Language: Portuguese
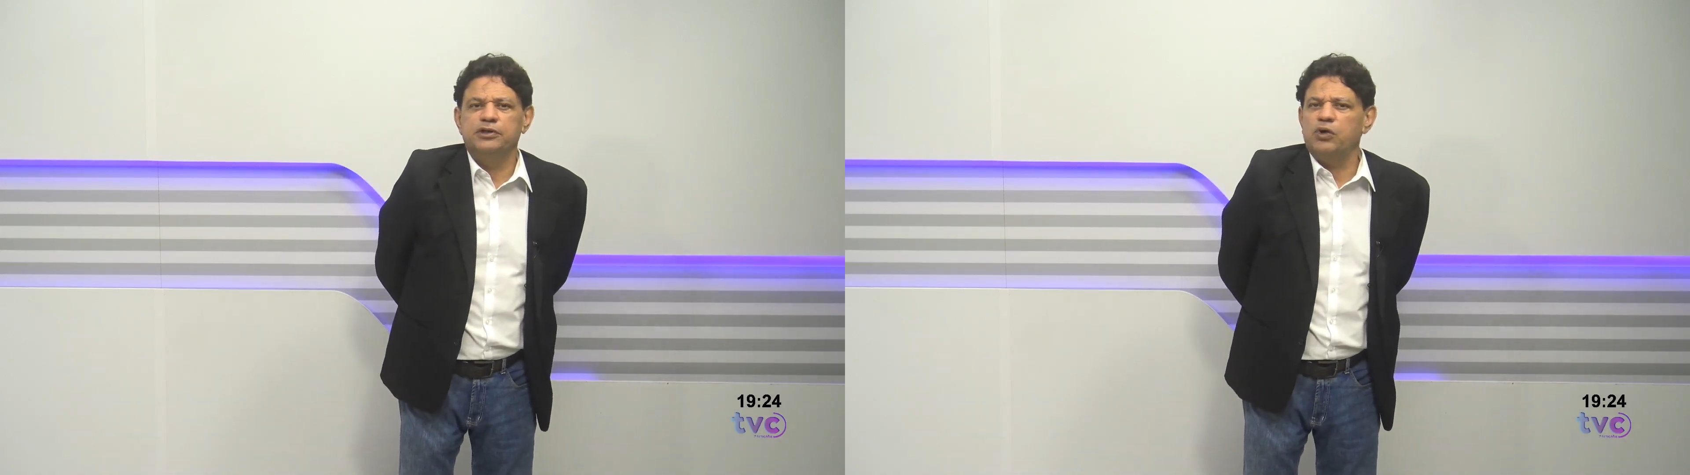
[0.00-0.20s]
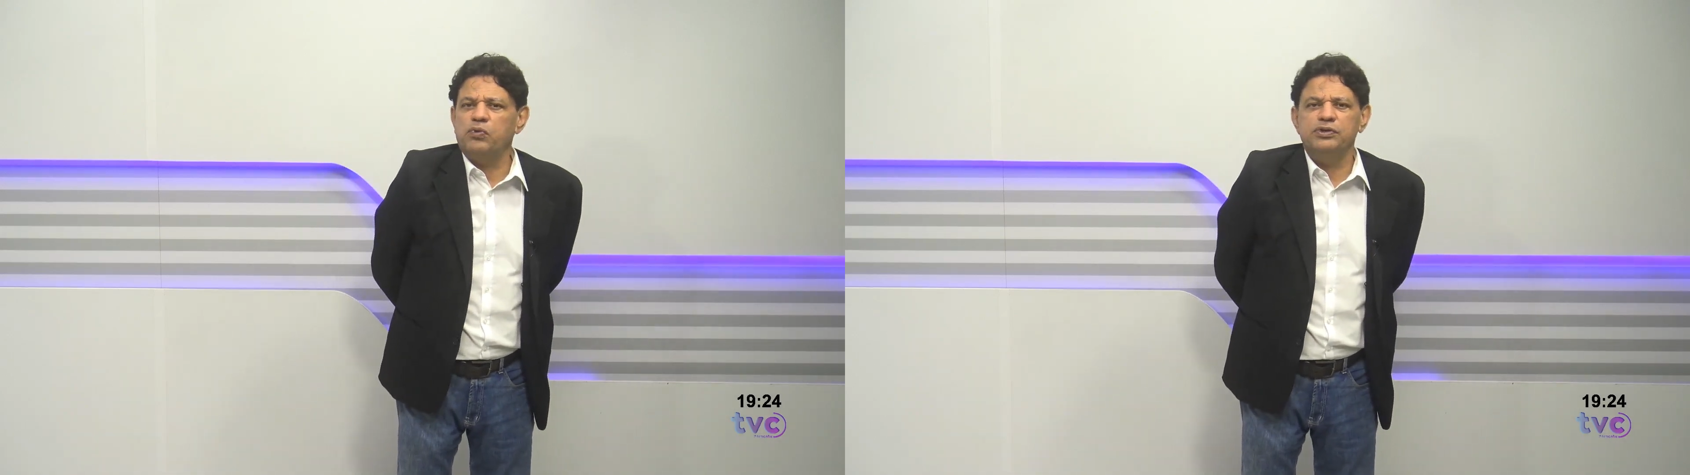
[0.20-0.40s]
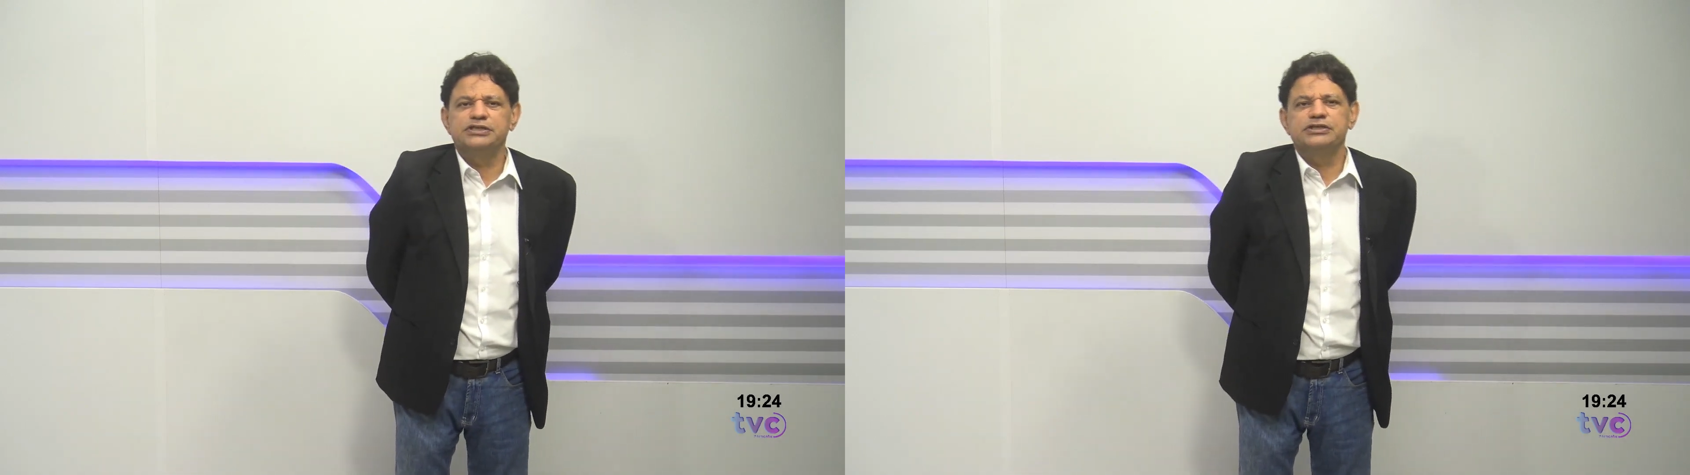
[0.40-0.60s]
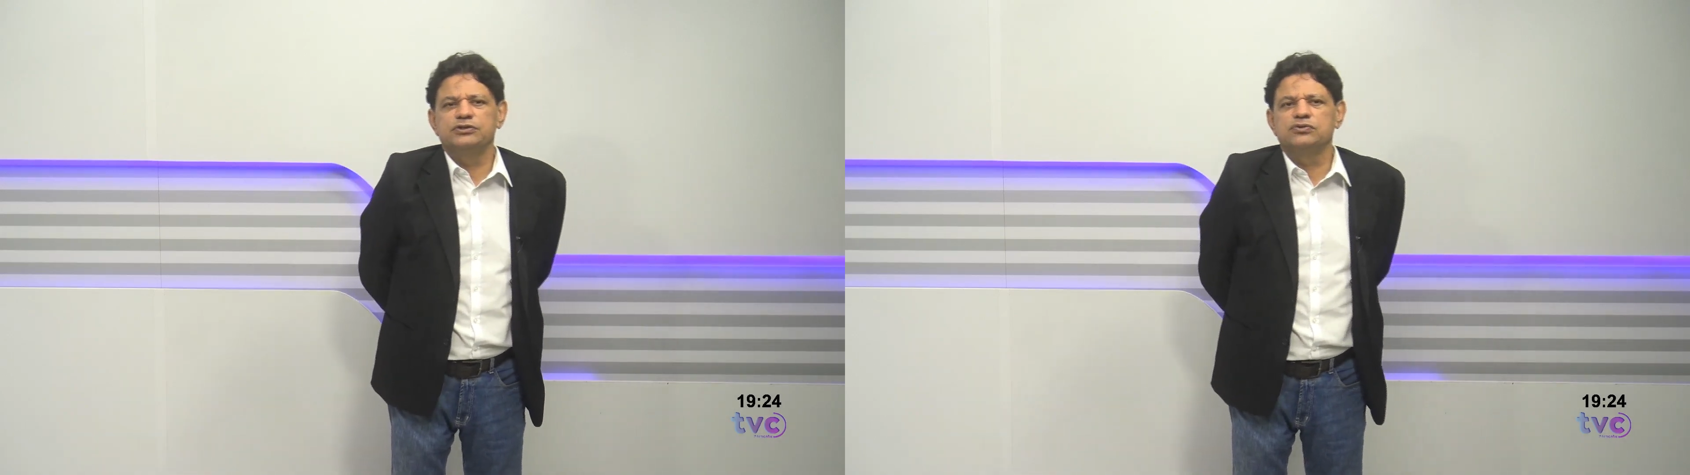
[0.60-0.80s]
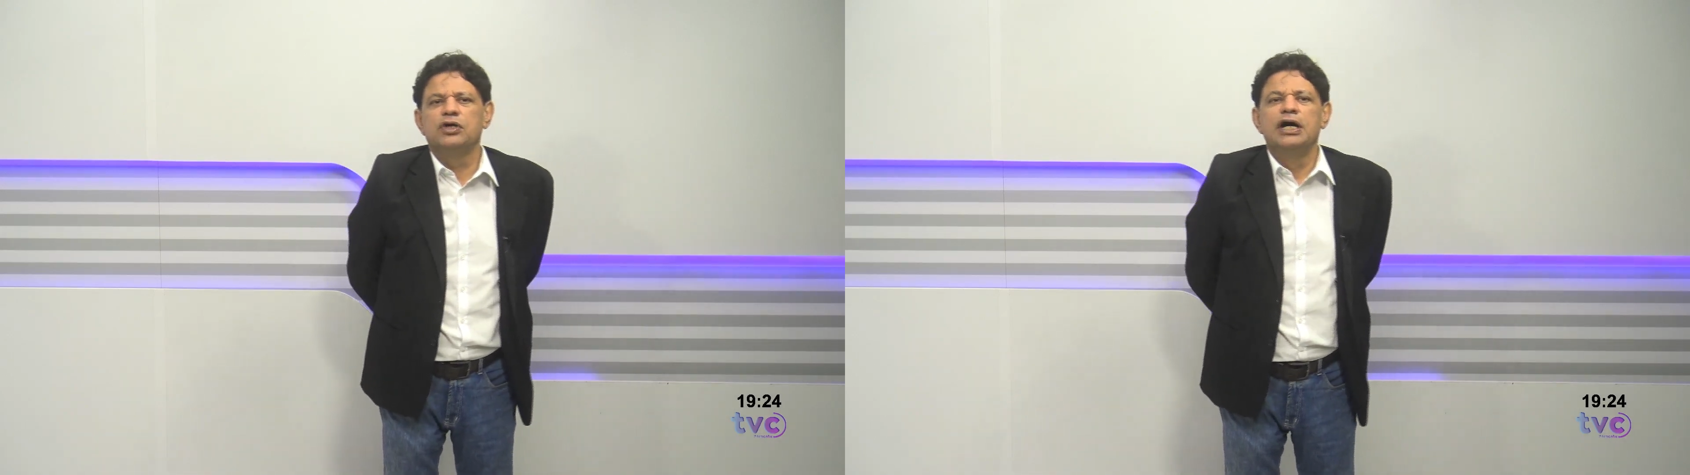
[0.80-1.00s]
Que é, o
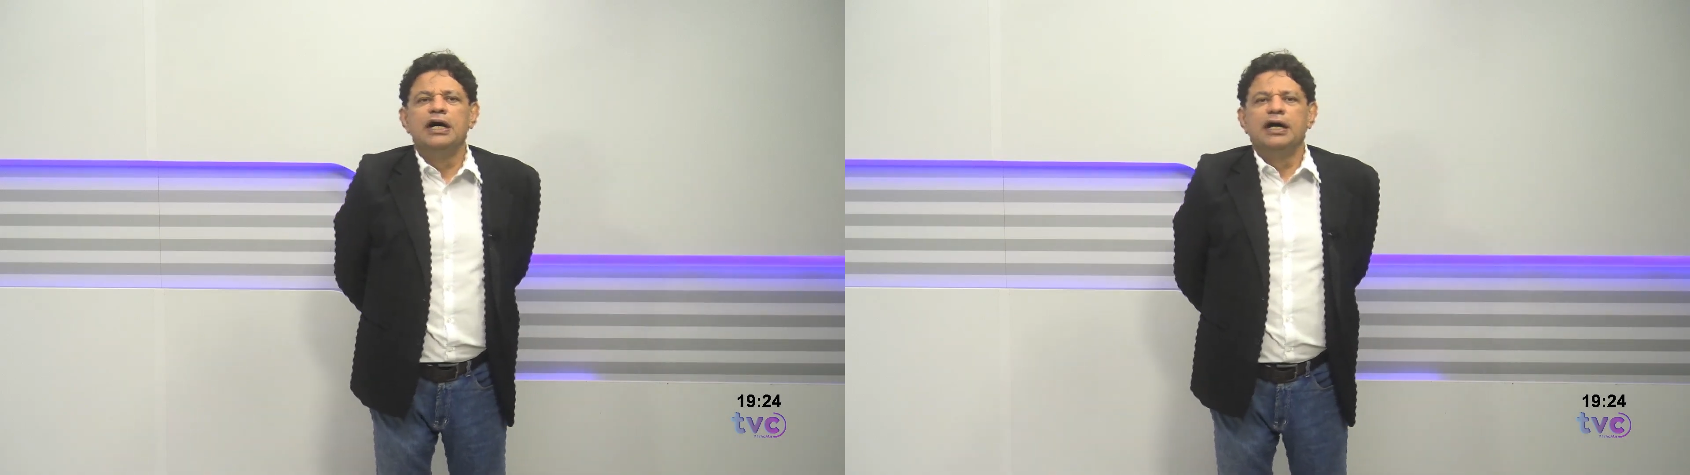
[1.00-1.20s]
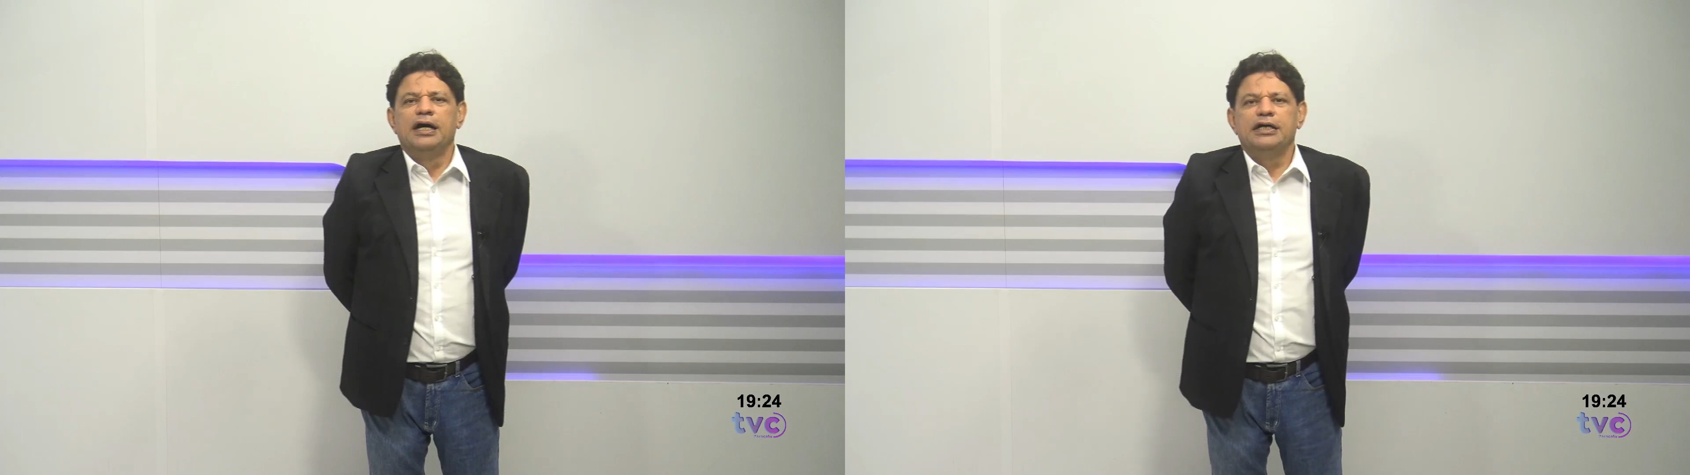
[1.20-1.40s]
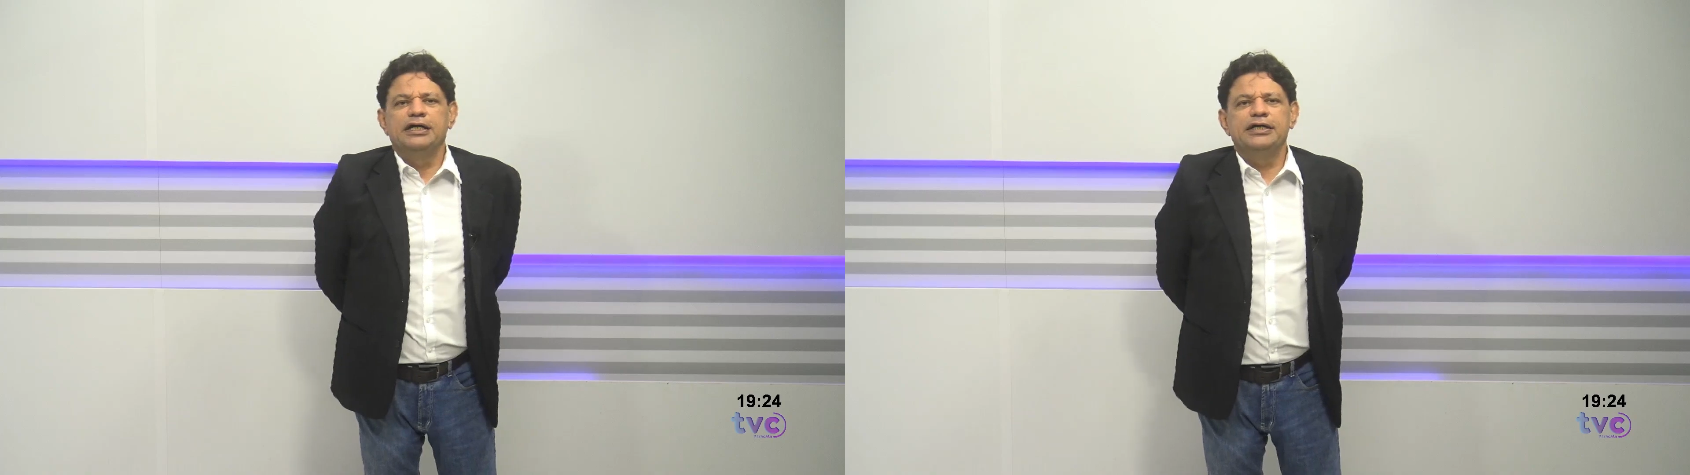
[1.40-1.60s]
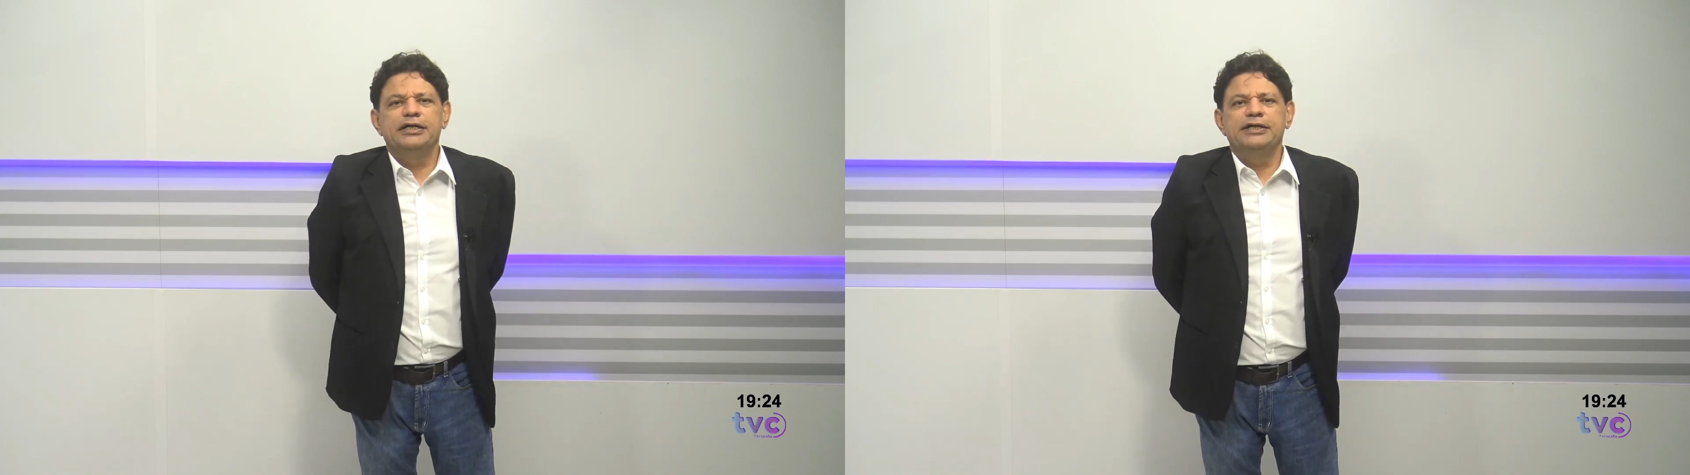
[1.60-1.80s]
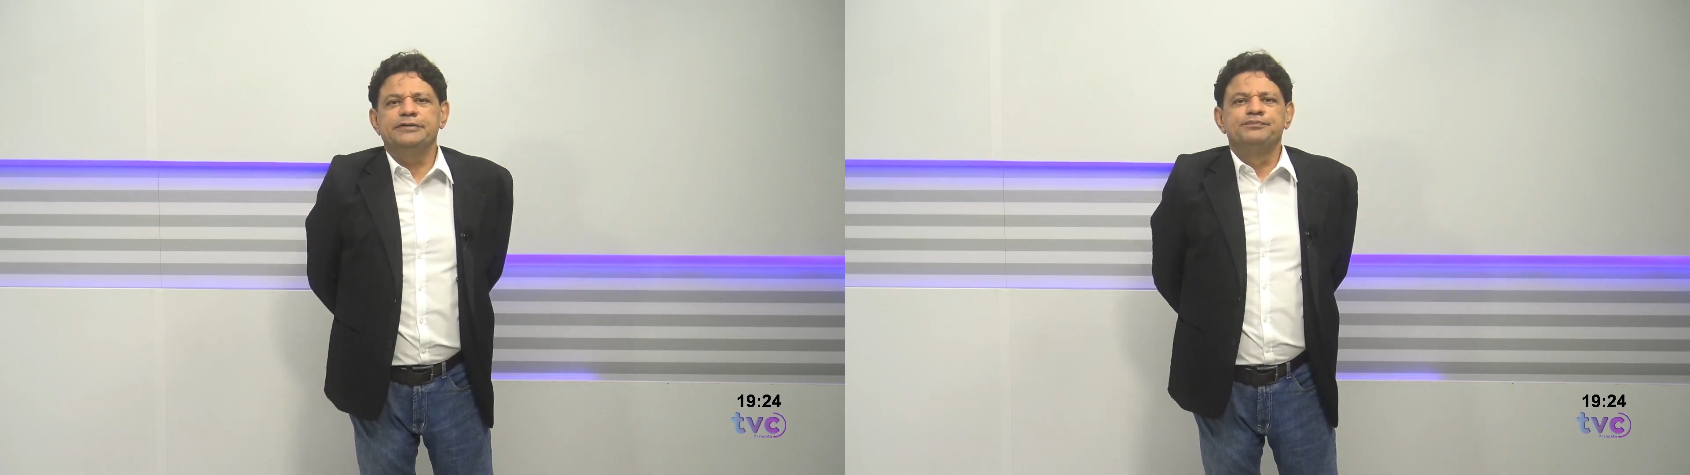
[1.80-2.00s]
conhecido
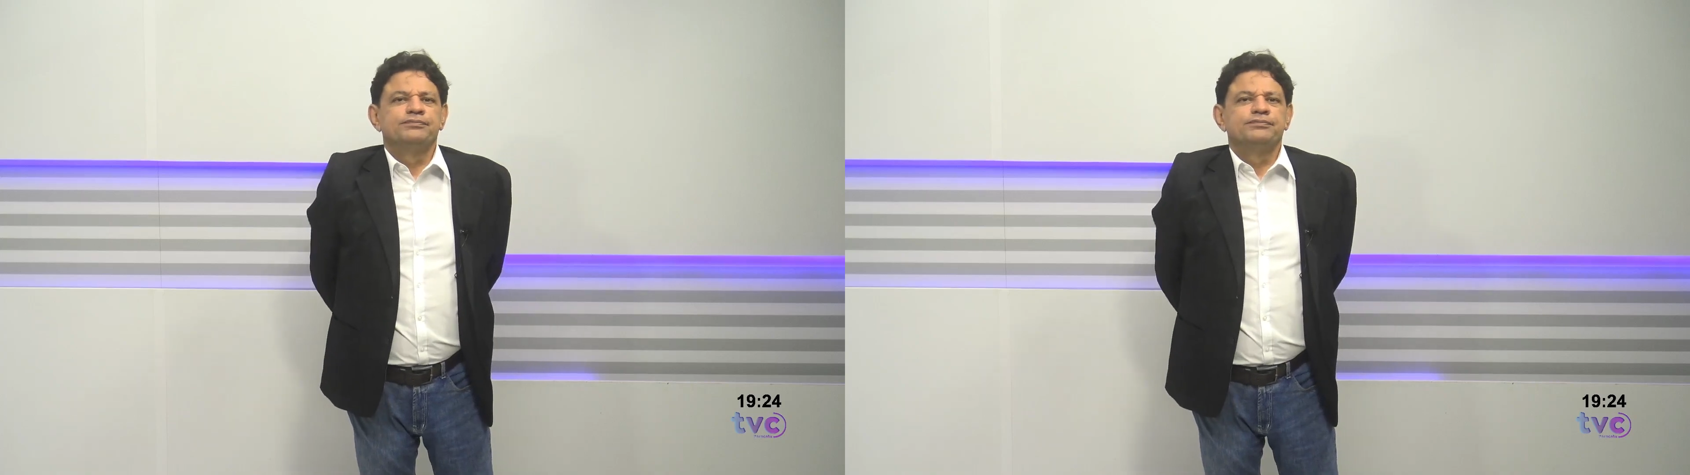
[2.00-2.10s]
é,